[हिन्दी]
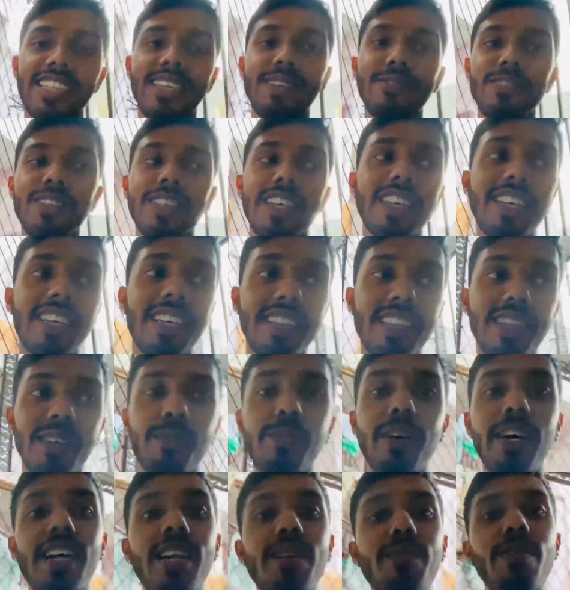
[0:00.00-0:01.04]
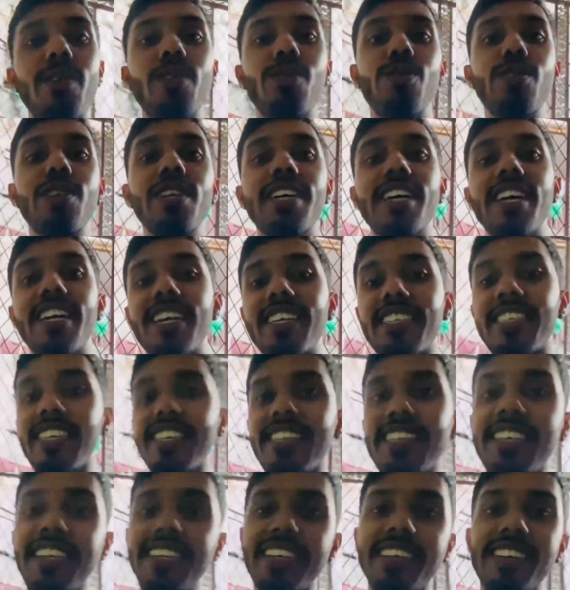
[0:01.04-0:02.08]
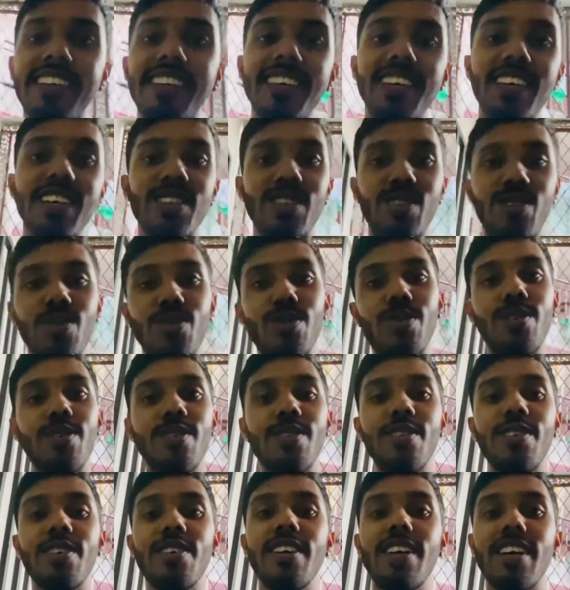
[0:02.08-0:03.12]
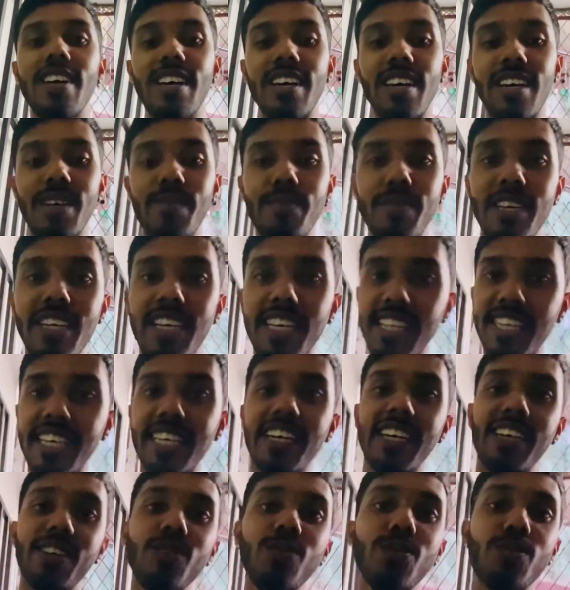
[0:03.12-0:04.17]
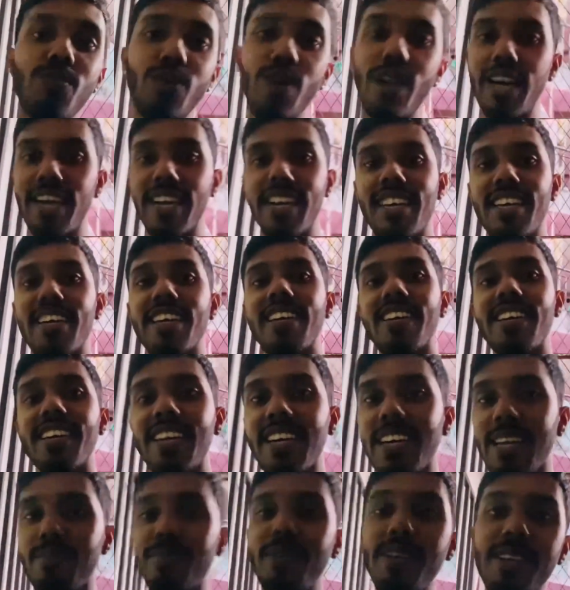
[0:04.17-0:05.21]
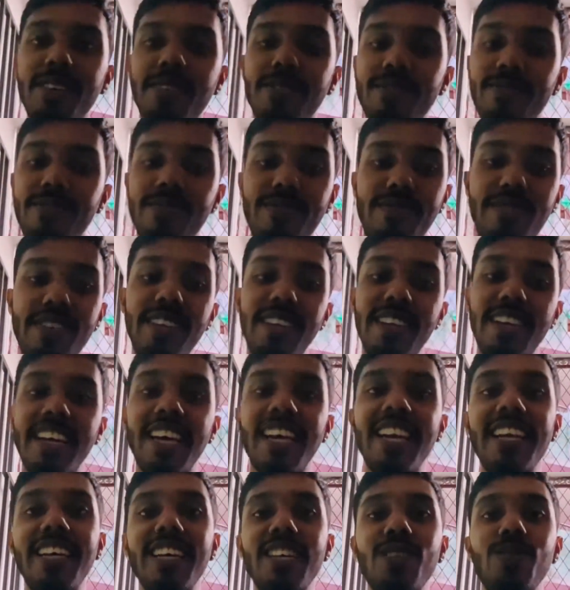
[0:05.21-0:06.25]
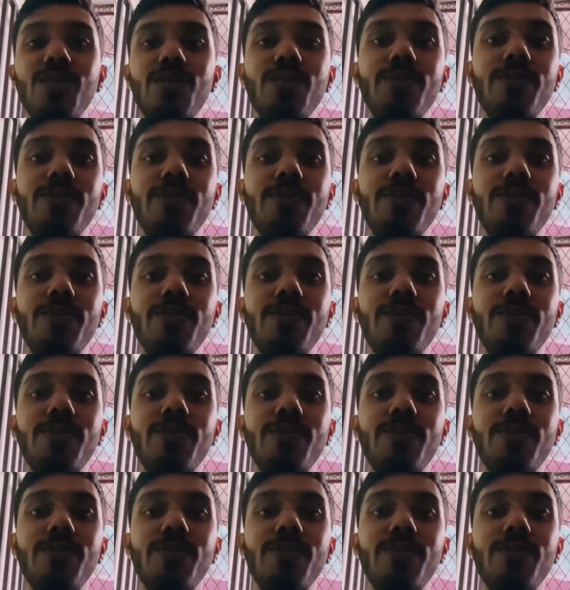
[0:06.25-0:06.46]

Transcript: दामोदर ने तब खाना बिल्कुल नहीं खाना चाहते तो अभी राधिका को बुलाएंगे घर में फिर खेलेंगे दोनों